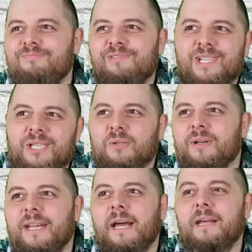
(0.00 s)

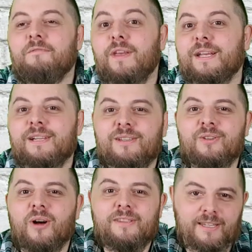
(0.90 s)
schon eher entwickelten
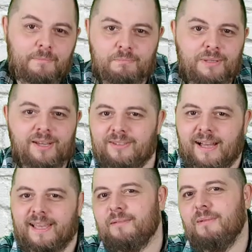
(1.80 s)
Konzeptbier,
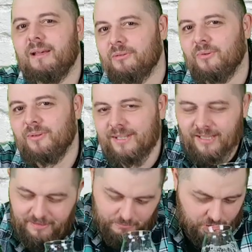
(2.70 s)
sage ich mal so,
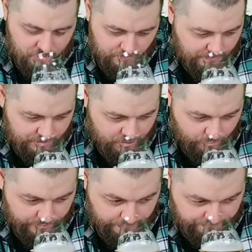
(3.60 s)
ne? Möchte ich mal
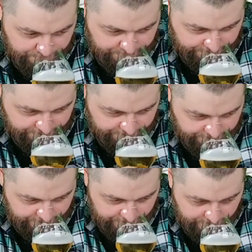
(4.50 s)
betonen.
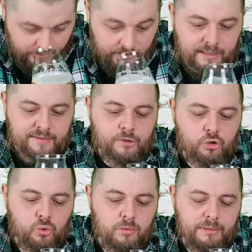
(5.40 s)
Das ist
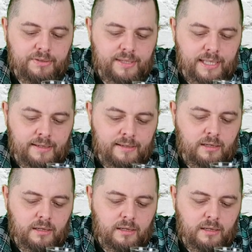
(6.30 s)
schon ein bisschen